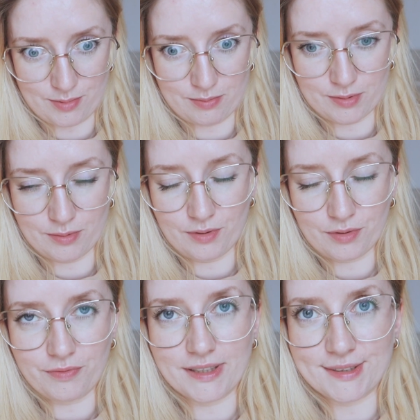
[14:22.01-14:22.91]
bo było
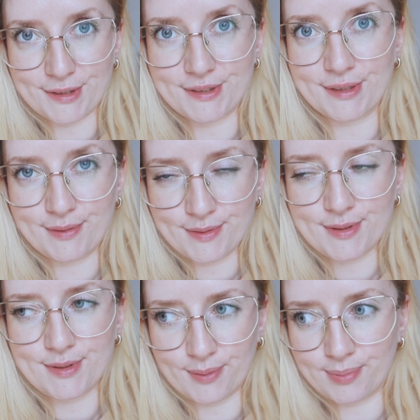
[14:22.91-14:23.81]

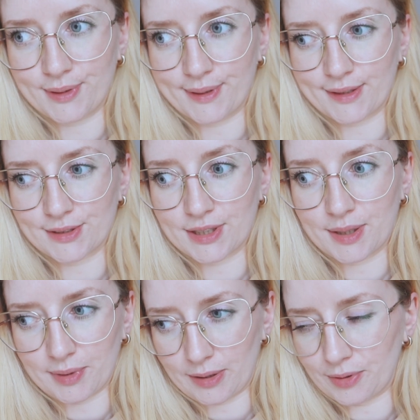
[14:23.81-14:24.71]
29 stopni, także
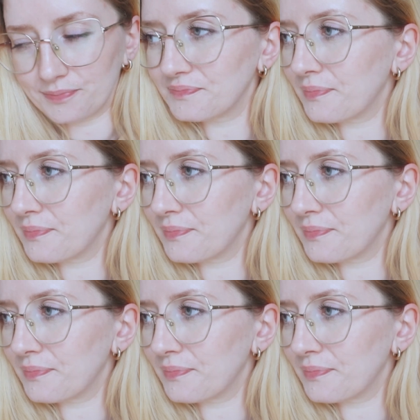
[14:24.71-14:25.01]
nie mało.